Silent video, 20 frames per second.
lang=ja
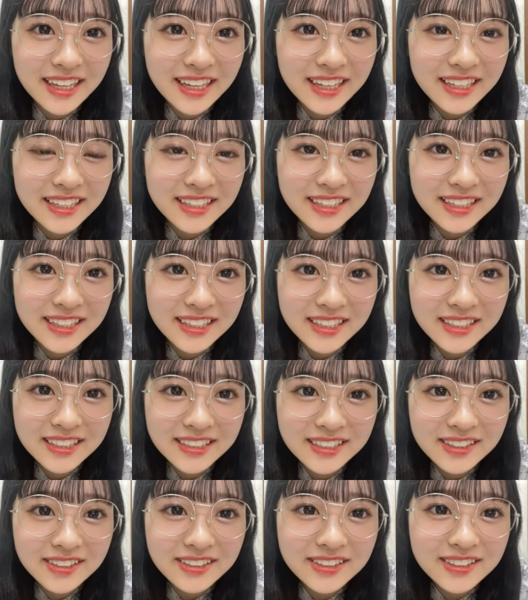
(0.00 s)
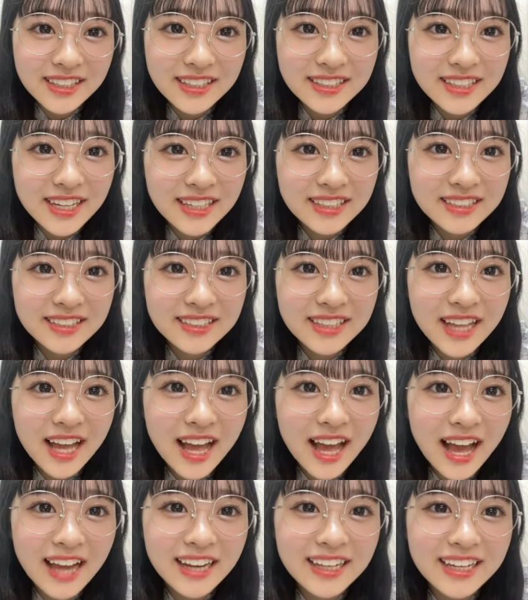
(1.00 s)
えー、っと、ゆけさん、スター
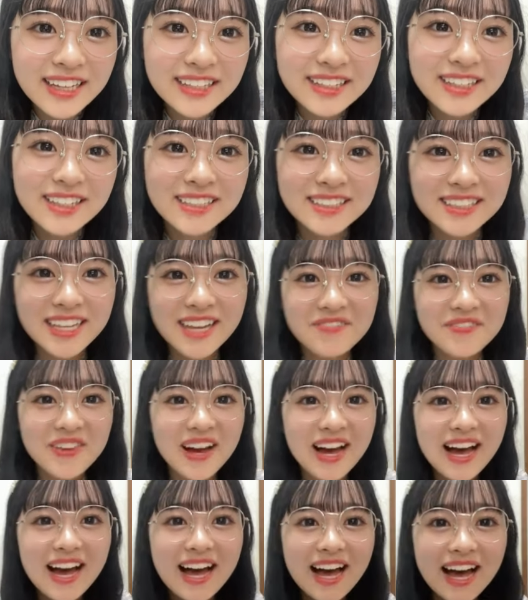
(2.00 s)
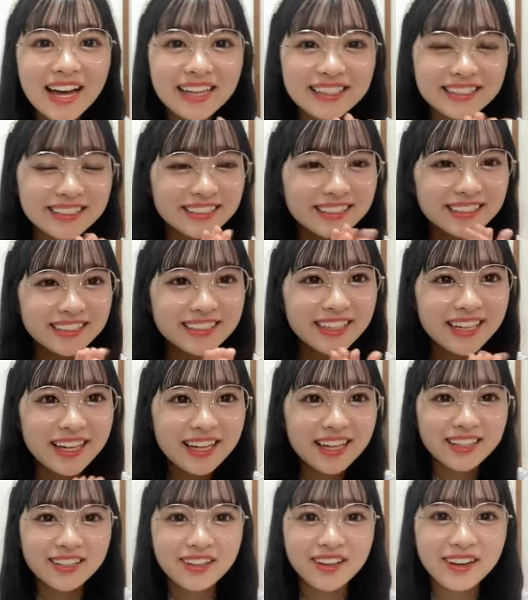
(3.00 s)
ありがとうございます。
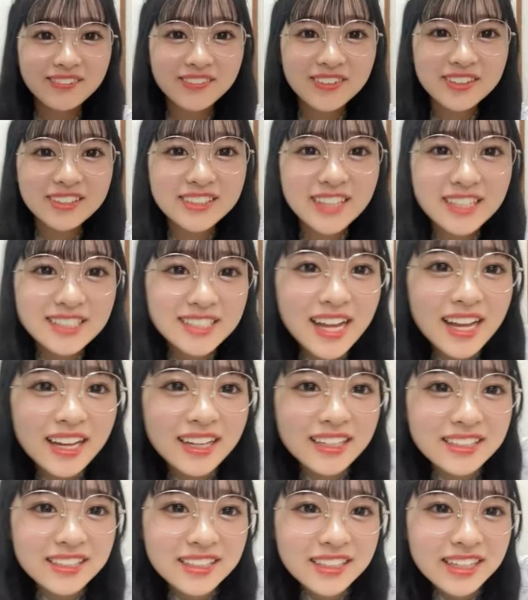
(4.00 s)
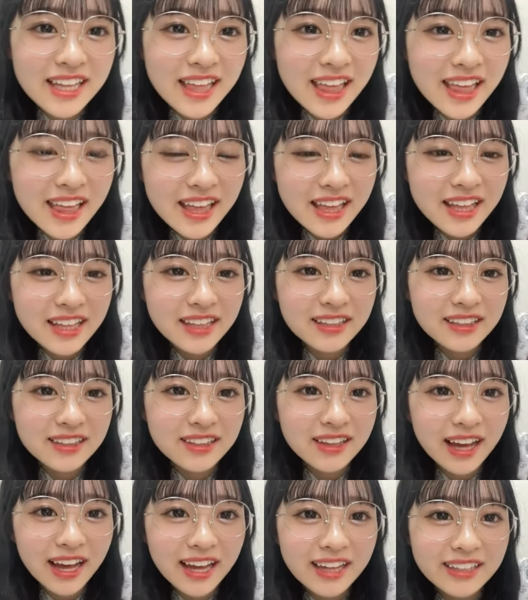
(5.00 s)
トラボルタさん、えー、っ
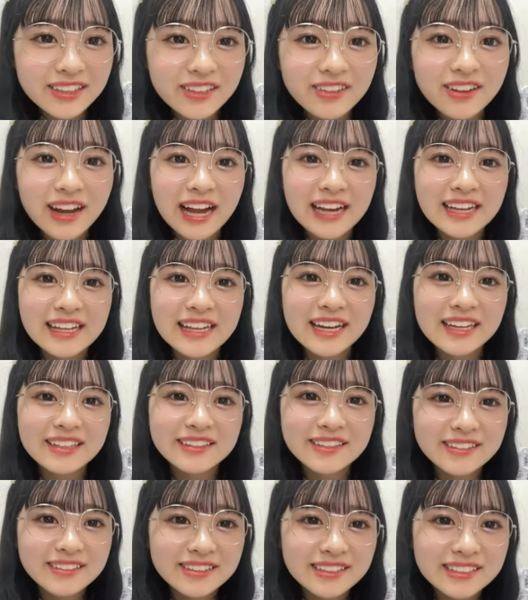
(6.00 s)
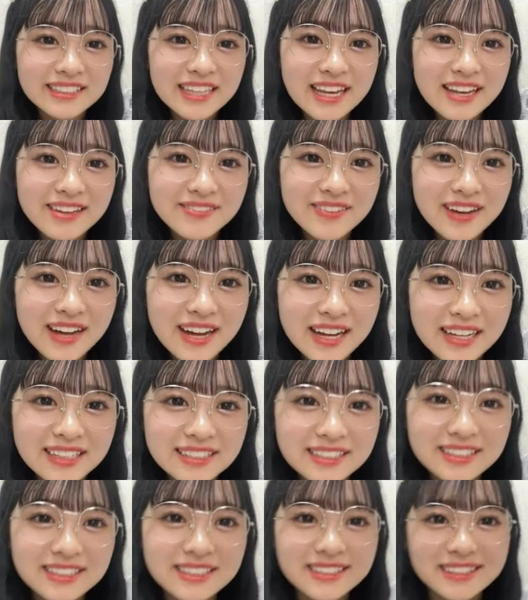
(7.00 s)
と、ハートありがとうございます。